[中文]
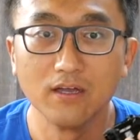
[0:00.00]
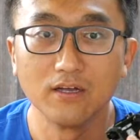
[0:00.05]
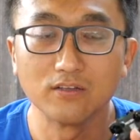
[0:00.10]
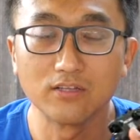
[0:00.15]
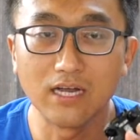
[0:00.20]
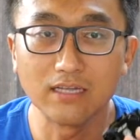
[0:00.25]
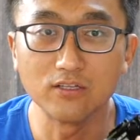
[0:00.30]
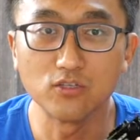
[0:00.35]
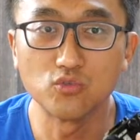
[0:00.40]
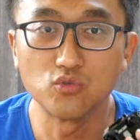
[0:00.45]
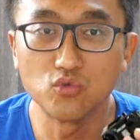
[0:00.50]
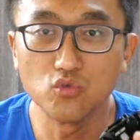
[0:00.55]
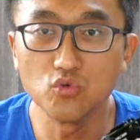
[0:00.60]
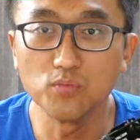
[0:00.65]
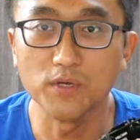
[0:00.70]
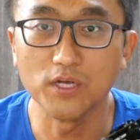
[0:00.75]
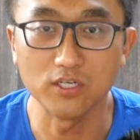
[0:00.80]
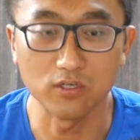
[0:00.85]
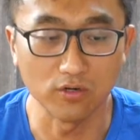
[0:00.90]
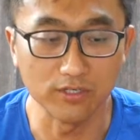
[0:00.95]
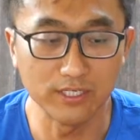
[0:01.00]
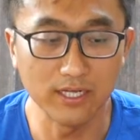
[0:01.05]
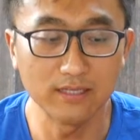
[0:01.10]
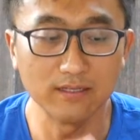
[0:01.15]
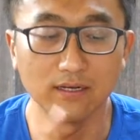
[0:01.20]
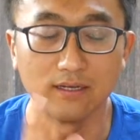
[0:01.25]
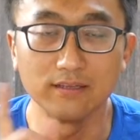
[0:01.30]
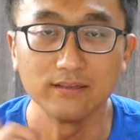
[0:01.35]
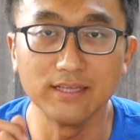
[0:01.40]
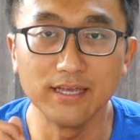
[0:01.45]
它的区别首先
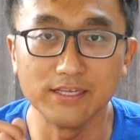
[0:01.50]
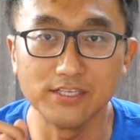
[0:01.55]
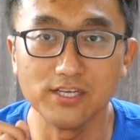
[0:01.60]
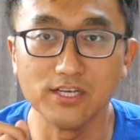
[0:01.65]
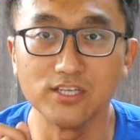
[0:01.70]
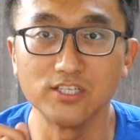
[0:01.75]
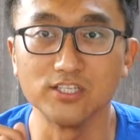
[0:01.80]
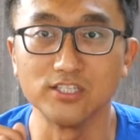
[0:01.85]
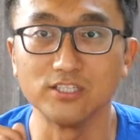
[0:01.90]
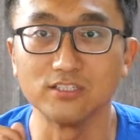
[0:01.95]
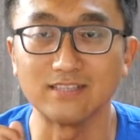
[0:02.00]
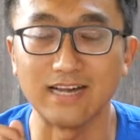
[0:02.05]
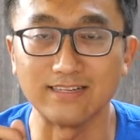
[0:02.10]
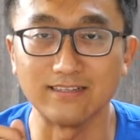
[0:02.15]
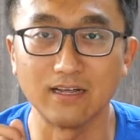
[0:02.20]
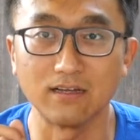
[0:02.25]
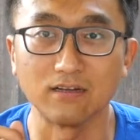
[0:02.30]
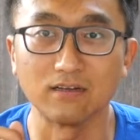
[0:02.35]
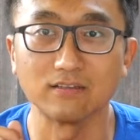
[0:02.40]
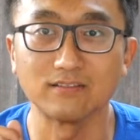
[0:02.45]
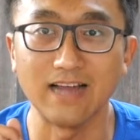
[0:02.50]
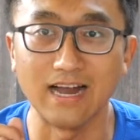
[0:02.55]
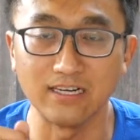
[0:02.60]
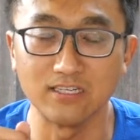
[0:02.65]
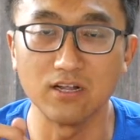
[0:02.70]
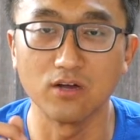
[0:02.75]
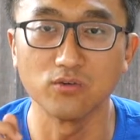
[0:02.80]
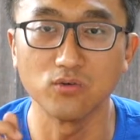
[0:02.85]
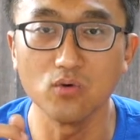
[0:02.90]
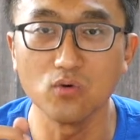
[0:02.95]
呢，那些是已经打仗打
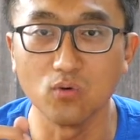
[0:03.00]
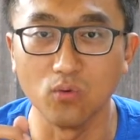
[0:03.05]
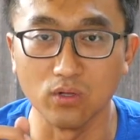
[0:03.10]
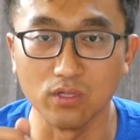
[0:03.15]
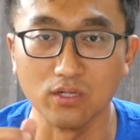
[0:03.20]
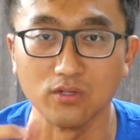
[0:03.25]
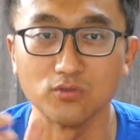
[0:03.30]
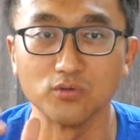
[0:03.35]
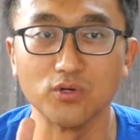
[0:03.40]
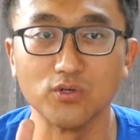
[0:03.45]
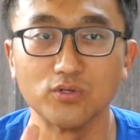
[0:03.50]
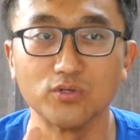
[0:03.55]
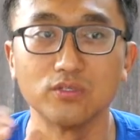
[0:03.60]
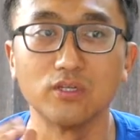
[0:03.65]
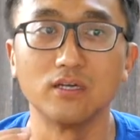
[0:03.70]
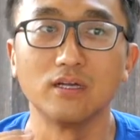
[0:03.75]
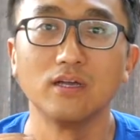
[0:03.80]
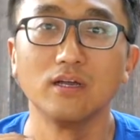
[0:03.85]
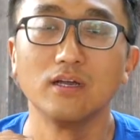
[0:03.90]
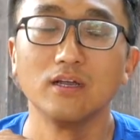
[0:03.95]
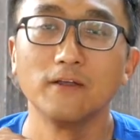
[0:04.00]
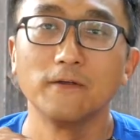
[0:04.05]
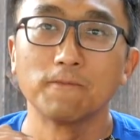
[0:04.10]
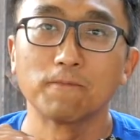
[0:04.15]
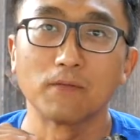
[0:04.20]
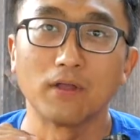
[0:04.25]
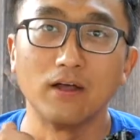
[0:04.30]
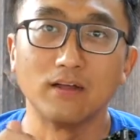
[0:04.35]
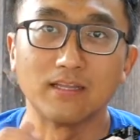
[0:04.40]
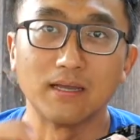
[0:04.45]
仗用过的，所以说呢，
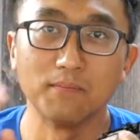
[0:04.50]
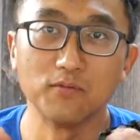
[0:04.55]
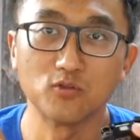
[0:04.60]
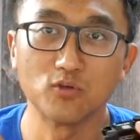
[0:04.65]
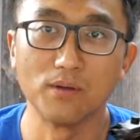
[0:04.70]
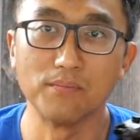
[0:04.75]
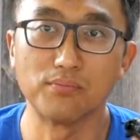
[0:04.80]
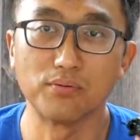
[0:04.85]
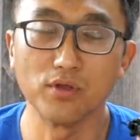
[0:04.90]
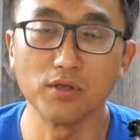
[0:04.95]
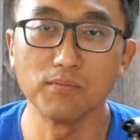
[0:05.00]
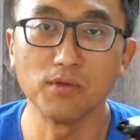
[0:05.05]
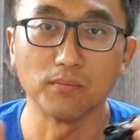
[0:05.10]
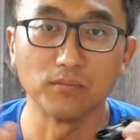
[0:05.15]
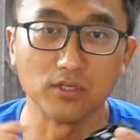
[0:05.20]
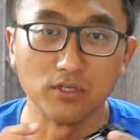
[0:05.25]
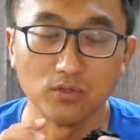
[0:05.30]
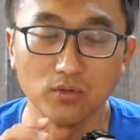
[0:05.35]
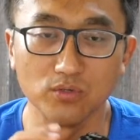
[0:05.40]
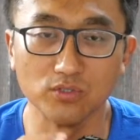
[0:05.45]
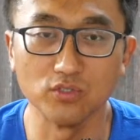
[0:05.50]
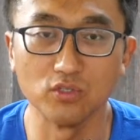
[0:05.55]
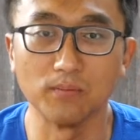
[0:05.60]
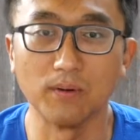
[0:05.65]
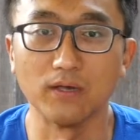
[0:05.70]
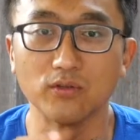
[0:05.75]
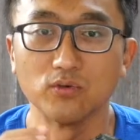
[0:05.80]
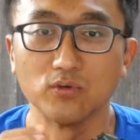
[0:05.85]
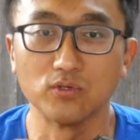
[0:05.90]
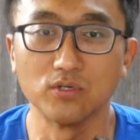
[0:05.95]
啊，他们算 premium 的东西对
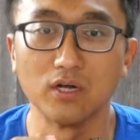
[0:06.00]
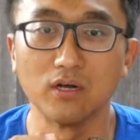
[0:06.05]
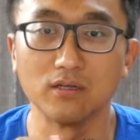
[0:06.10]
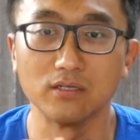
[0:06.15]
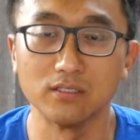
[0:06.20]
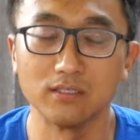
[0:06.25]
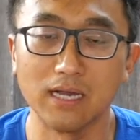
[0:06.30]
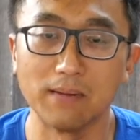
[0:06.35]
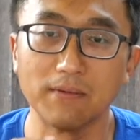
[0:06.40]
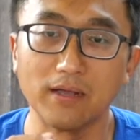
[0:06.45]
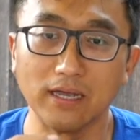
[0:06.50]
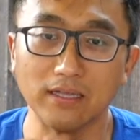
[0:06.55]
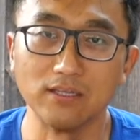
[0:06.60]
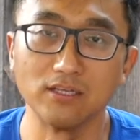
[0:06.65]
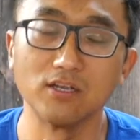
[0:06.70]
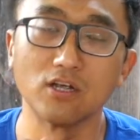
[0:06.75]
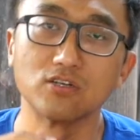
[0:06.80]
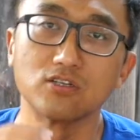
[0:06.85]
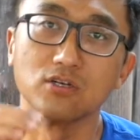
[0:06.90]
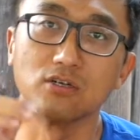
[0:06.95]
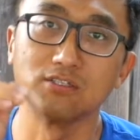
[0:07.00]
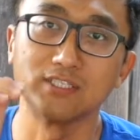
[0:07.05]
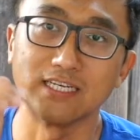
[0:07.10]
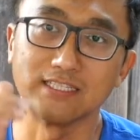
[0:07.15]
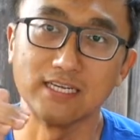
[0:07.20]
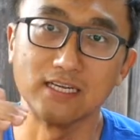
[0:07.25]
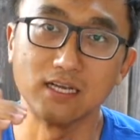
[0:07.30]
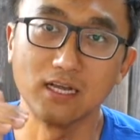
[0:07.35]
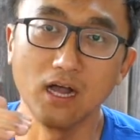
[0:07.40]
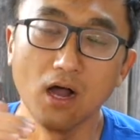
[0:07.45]
吧？所以说他们肯定要是要价
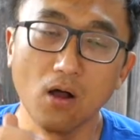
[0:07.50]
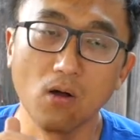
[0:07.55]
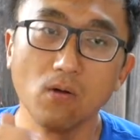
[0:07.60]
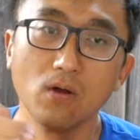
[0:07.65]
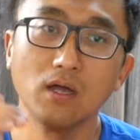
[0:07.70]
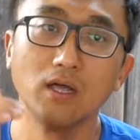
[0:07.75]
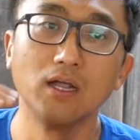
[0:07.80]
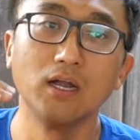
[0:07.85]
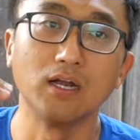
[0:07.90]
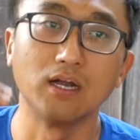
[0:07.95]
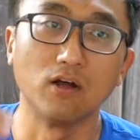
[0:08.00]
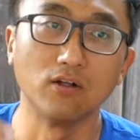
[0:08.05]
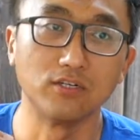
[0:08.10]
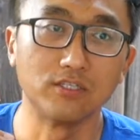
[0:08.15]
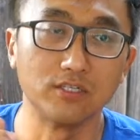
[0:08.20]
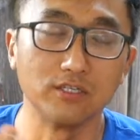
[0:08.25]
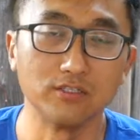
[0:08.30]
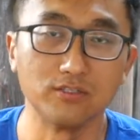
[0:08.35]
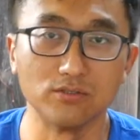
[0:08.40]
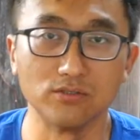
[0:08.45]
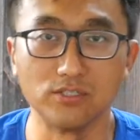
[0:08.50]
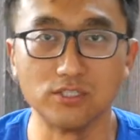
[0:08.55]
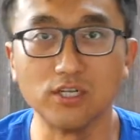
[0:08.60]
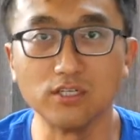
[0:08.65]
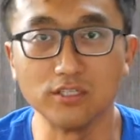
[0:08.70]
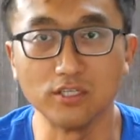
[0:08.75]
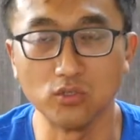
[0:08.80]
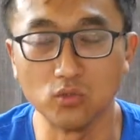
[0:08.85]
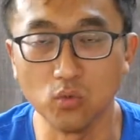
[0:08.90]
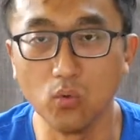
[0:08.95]
钱高，然后就
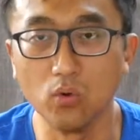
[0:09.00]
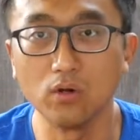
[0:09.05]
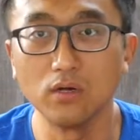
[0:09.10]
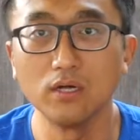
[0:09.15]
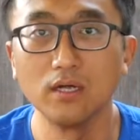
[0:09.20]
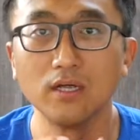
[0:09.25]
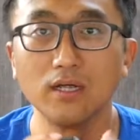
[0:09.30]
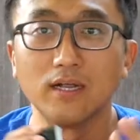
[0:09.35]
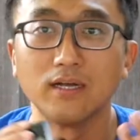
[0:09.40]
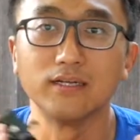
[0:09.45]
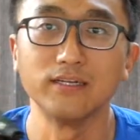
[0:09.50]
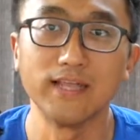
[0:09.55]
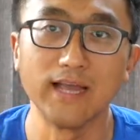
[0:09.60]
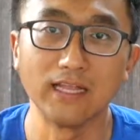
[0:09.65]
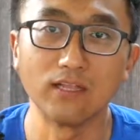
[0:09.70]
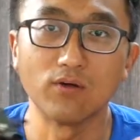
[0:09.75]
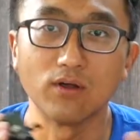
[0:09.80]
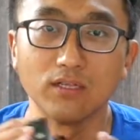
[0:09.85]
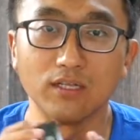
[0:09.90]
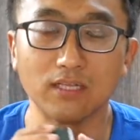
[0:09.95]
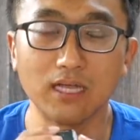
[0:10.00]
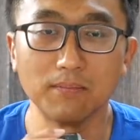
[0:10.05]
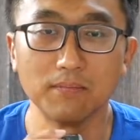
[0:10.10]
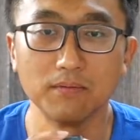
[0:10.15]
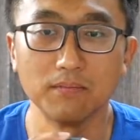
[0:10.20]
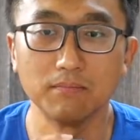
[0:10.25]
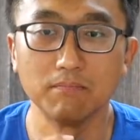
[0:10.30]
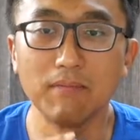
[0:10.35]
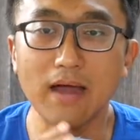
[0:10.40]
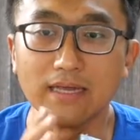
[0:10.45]
挣得多。那样的话呢，他
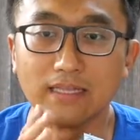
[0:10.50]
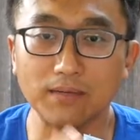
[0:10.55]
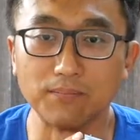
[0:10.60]
们卖